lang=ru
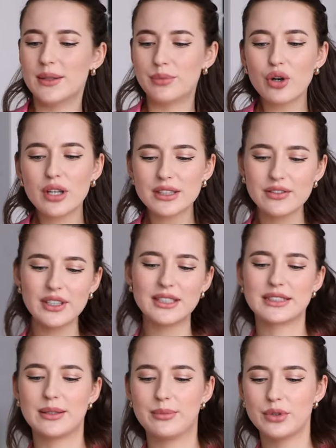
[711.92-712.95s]
Много
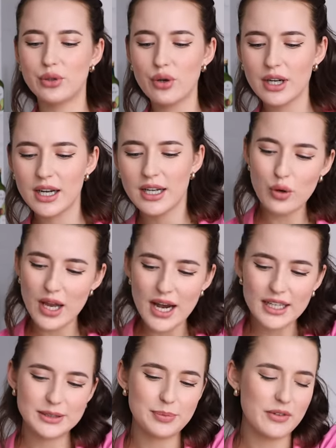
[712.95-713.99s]
двигаться, много
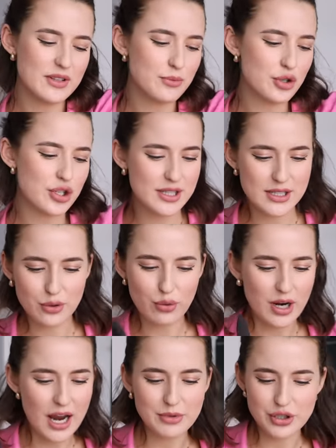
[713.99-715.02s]
гулять, по возможности
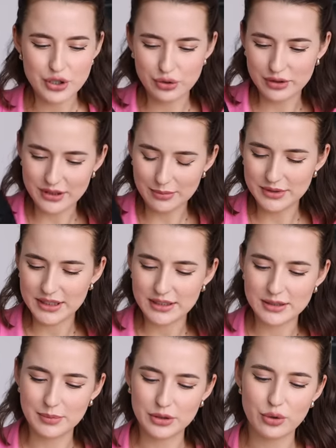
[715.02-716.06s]
руками что-то там
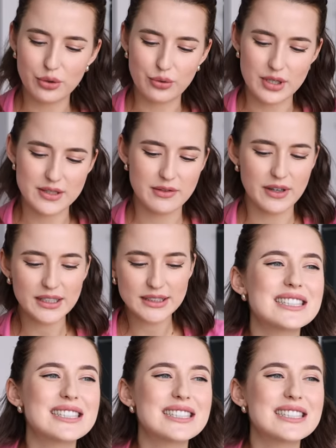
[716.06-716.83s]
делать, моторику развивать.